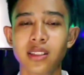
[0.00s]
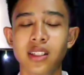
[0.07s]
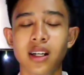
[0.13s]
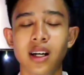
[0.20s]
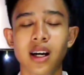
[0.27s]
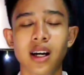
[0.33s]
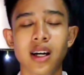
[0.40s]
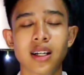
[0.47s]

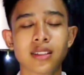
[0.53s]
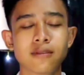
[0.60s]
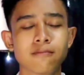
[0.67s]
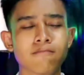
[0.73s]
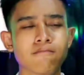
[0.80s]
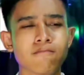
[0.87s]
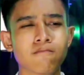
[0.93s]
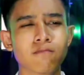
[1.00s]
jangan
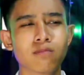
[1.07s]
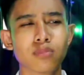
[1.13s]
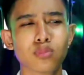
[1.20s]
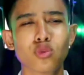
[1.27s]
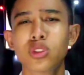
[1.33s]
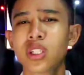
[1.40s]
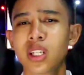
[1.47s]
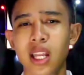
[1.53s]

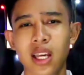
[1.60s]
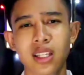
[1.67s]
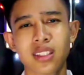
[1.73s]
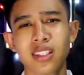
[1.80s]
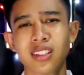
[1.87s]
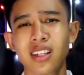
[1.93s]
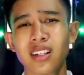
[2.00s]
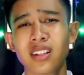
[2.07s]
mudik lah
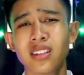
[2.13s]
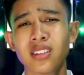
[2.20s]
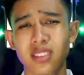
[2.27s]
intinya.